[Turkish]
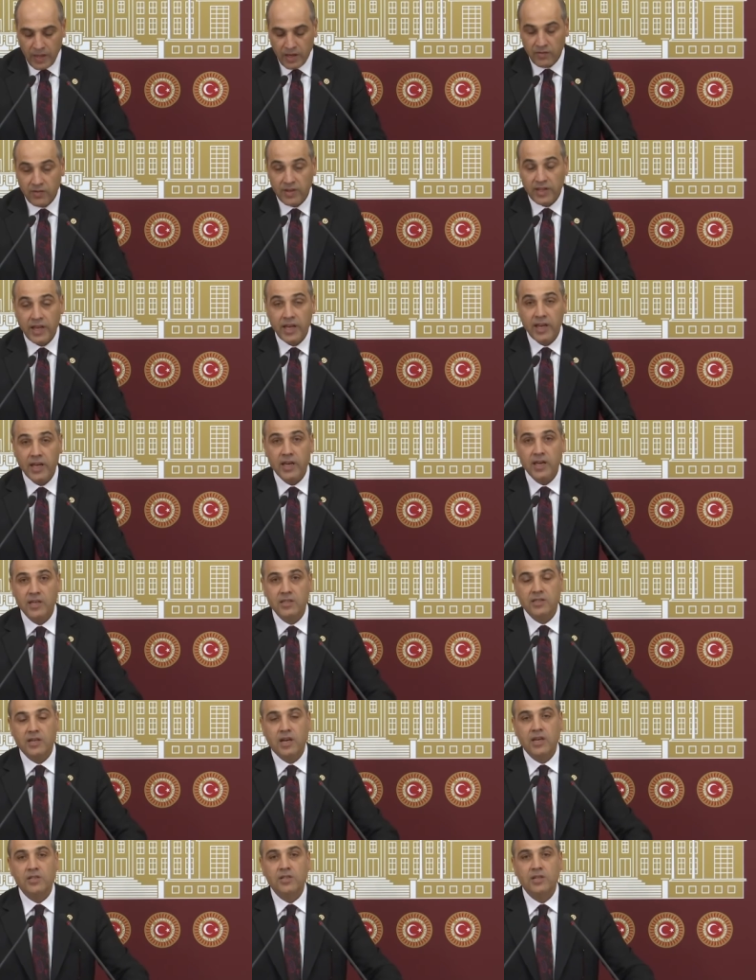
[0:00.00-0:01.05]
Yine
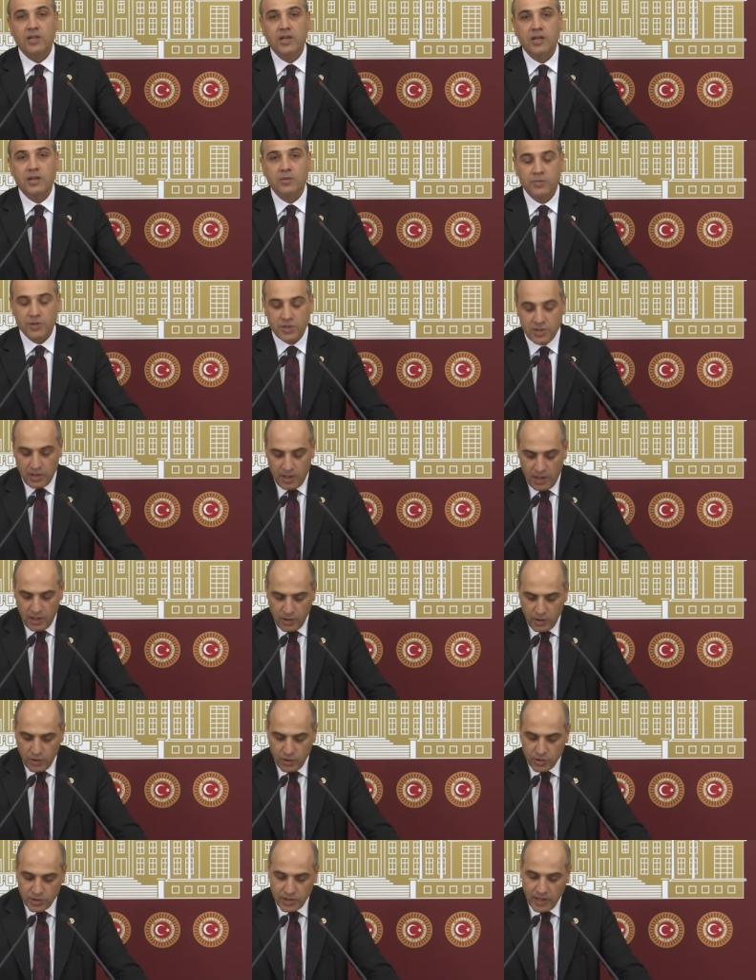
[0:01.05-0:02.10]
eczacılarımız da
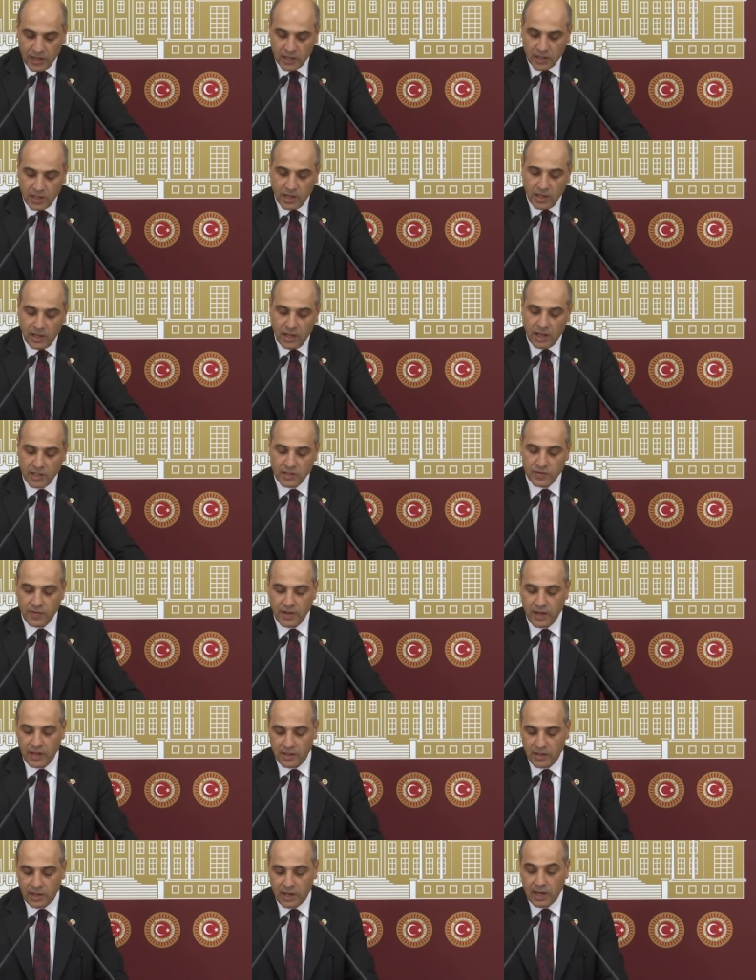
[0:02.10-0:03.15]
özellikle ilaç
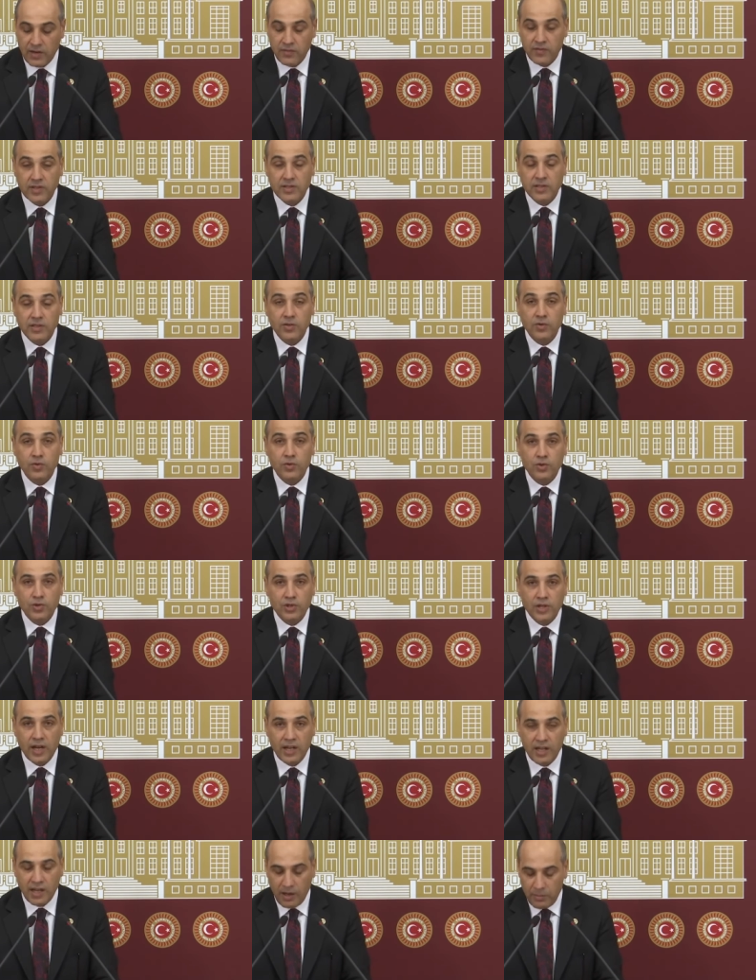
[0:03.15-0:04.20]
fiyat tarifesinin
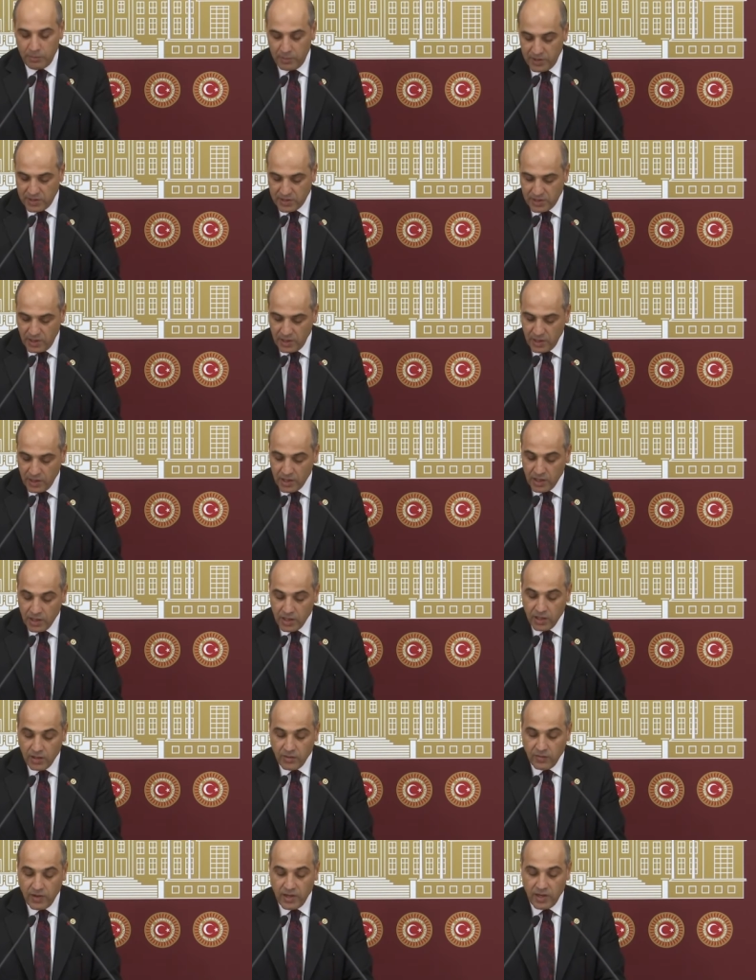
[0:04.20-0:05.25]
güncellenmesi
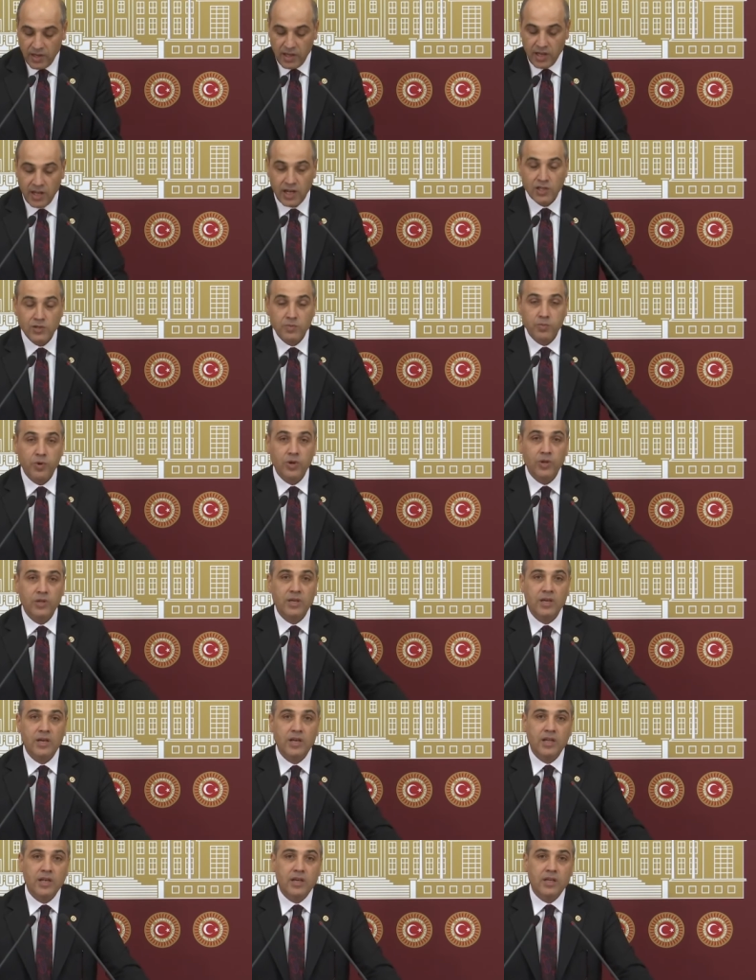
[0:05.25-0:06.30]
ve ilaç
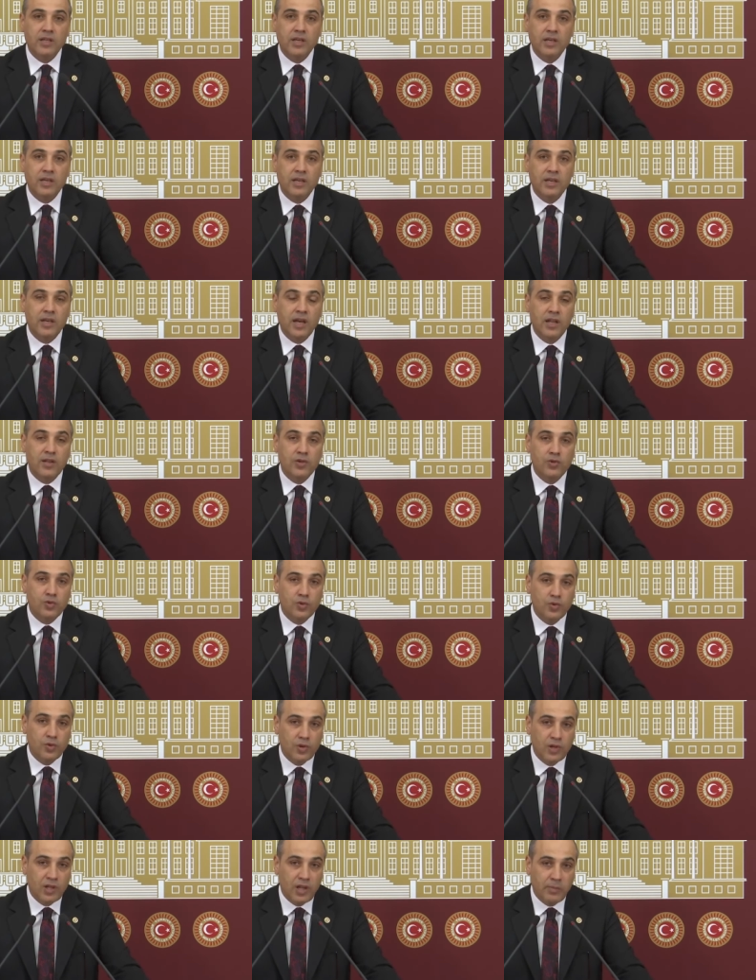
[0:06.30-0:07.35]
politikalarındaki yanlış
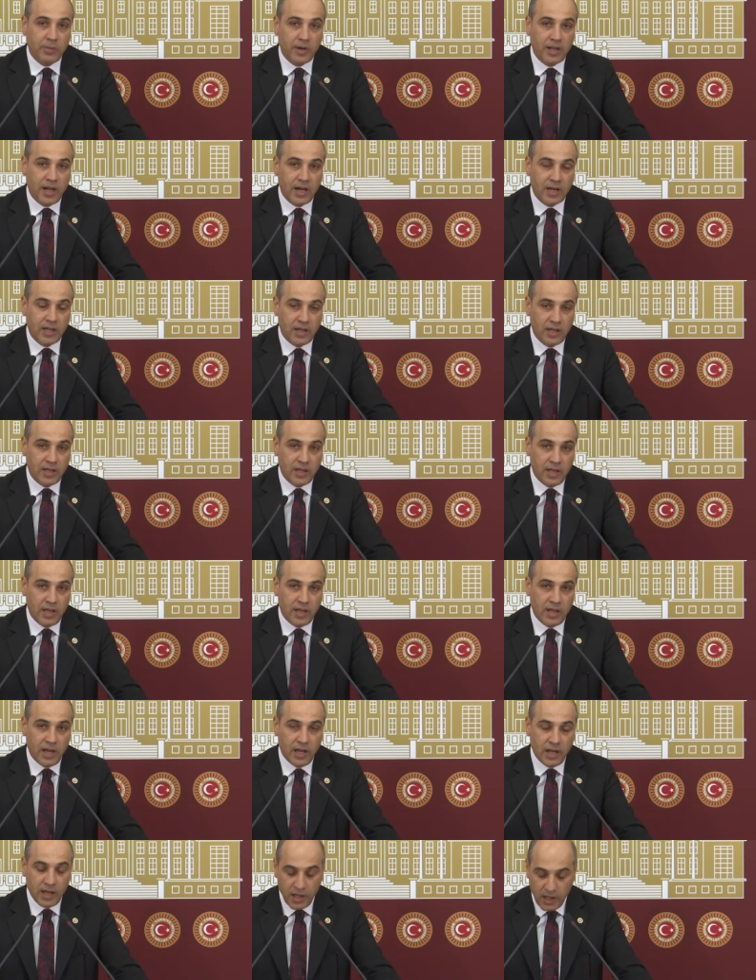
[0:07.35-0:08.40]
uygulamalar
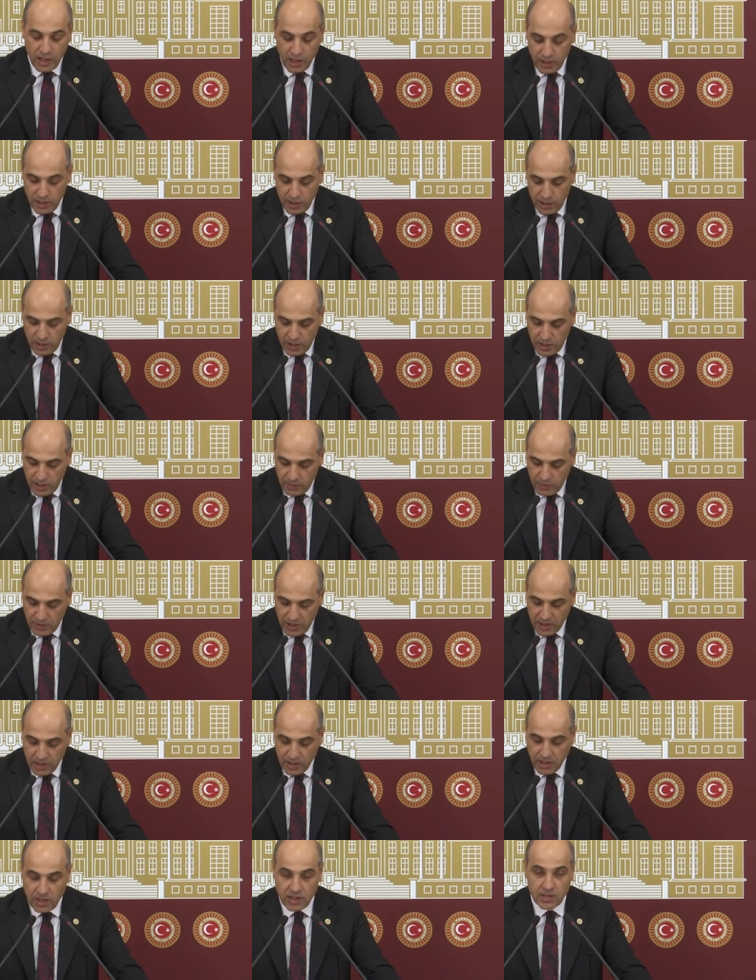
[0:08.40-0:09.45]
nedeniyle
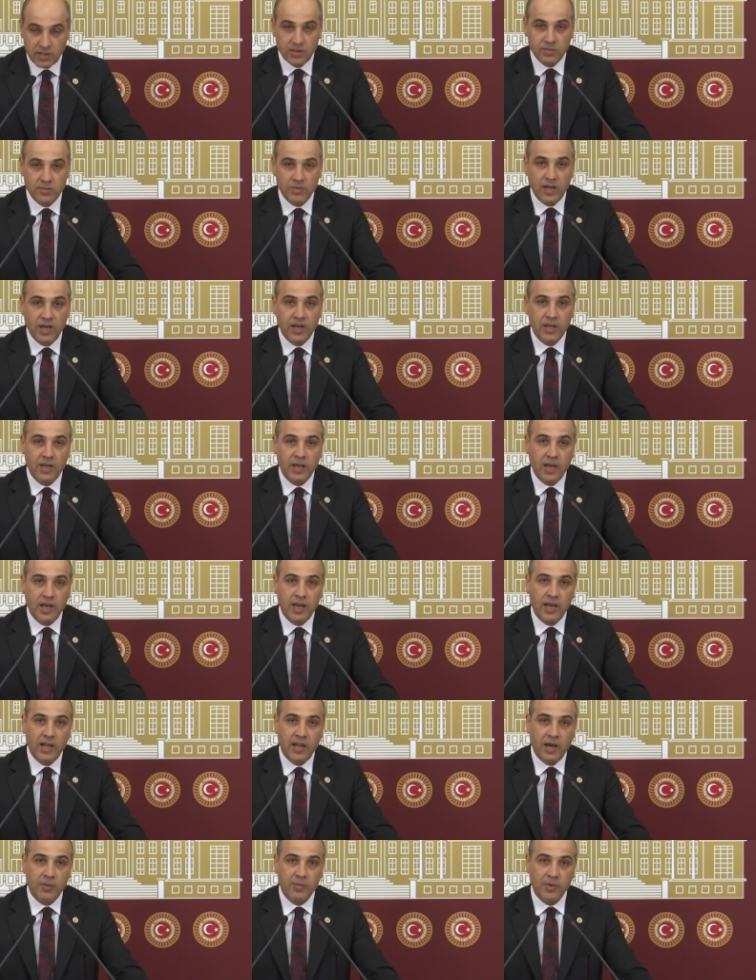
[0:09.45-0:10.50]
27 Kasım'da
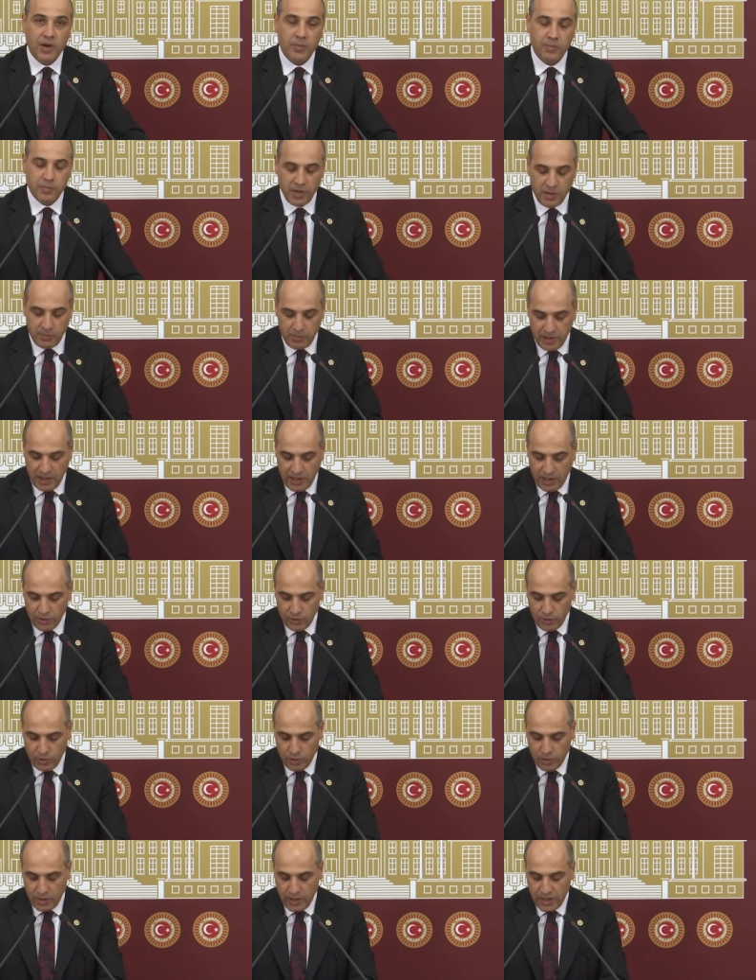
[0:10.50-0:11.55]
eylem yapmayı
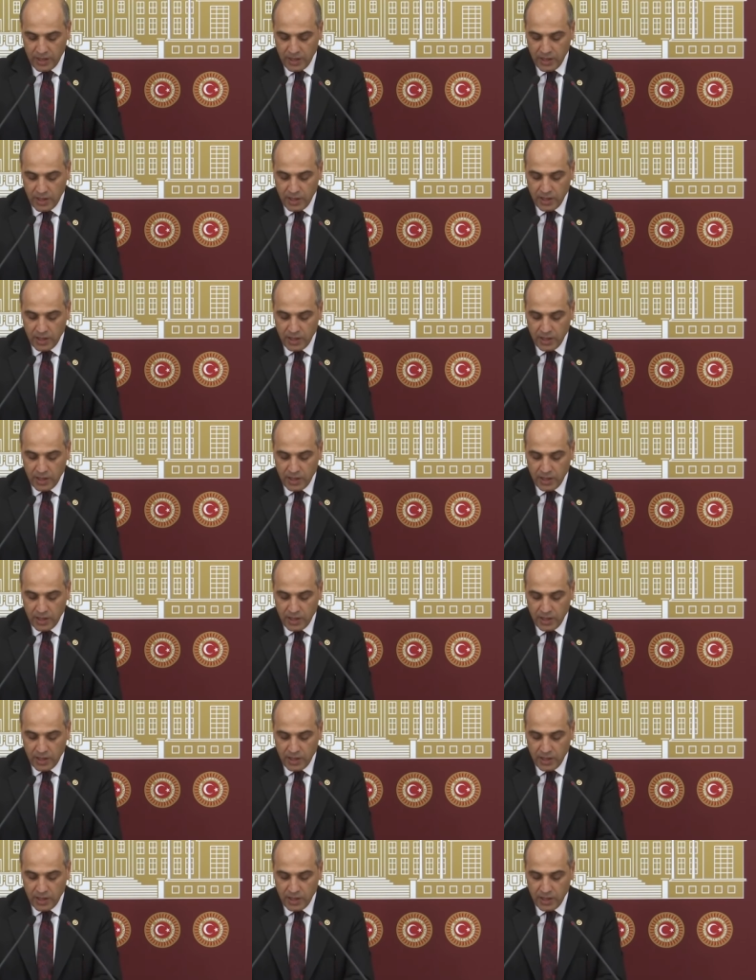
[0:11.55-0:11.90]
planlıyorlar.